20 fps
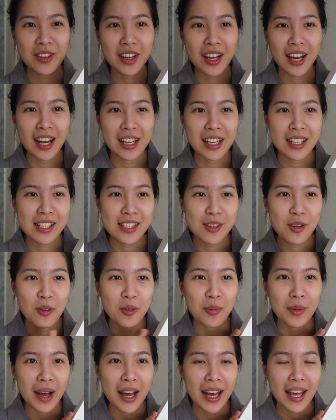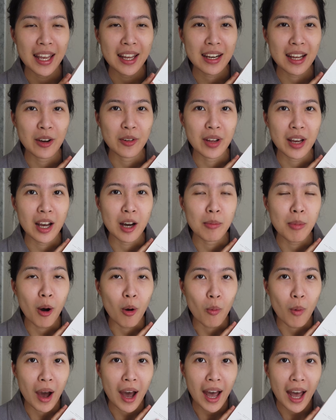ยวนะคะที่ส่งมาให้เรานะคะบอ
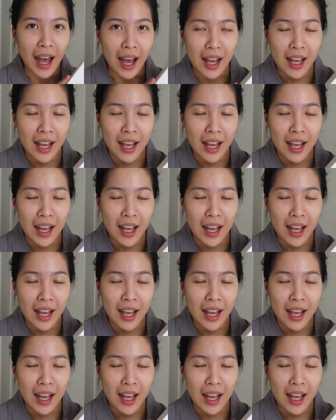กว่า